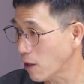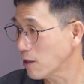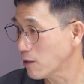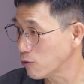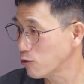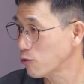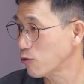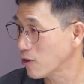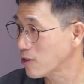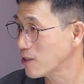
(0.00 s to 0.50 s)

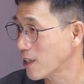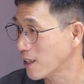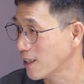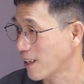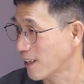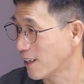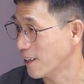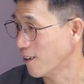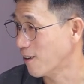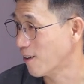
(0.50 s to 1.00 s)

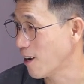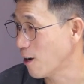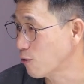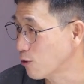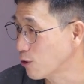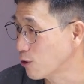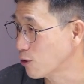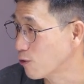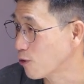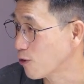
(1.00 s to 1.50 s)
유전자잖아요.
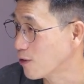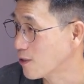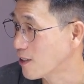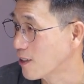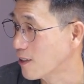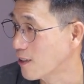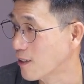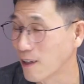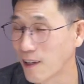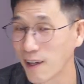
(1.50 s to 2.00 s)
한국인
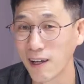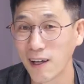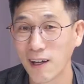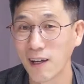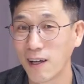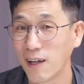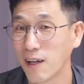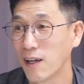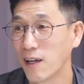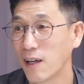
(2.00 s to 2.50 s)
유전자인데
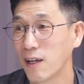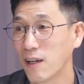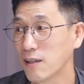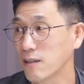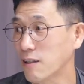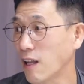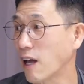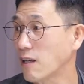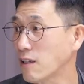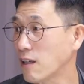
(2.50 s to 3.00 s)

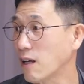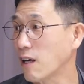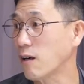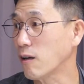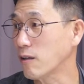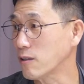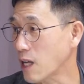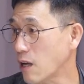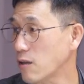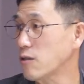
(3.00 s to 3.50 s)
다르다는
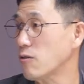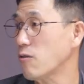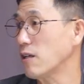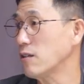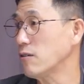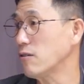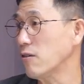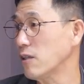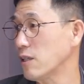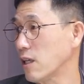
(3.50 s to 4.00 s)
건 사회적
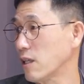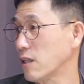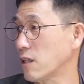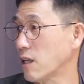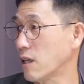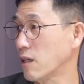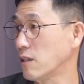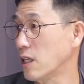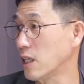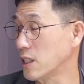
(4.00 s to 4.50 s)
환경이
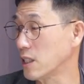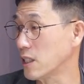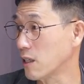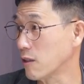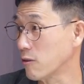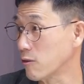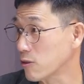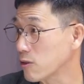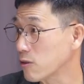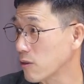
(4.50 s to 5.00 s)
다르다는 얘기잖아요.
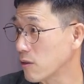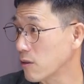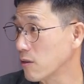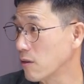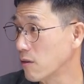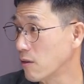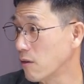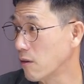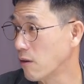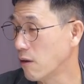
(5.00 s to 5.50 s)
그렇죠?
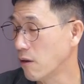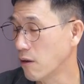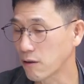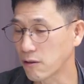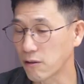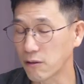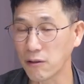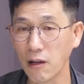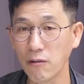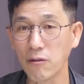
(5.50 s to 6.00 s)
네.
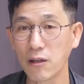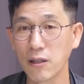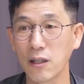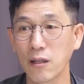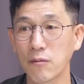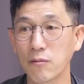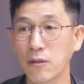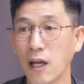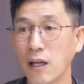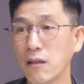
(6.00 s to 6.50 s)
그렇다고
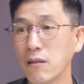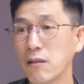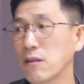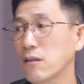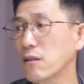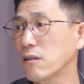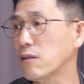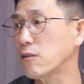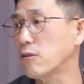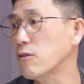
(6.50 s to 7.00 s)
한다면
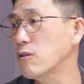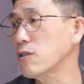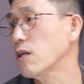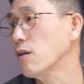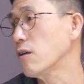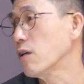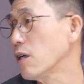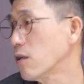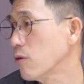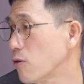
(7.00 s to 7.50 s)
나는 그런
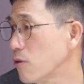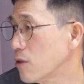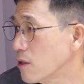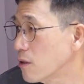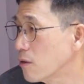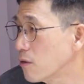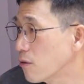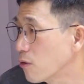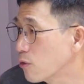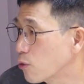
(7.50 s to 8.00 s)
사회가
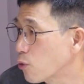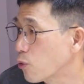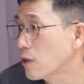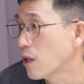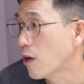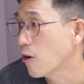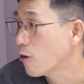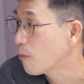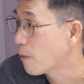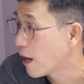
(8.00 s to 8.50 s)
훨씬 더
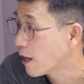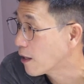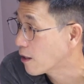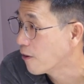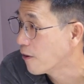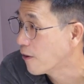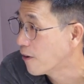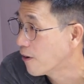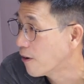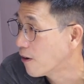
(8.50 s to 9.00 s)
좋다고
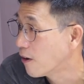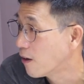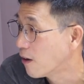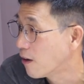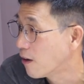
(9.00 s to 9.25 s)
봐요.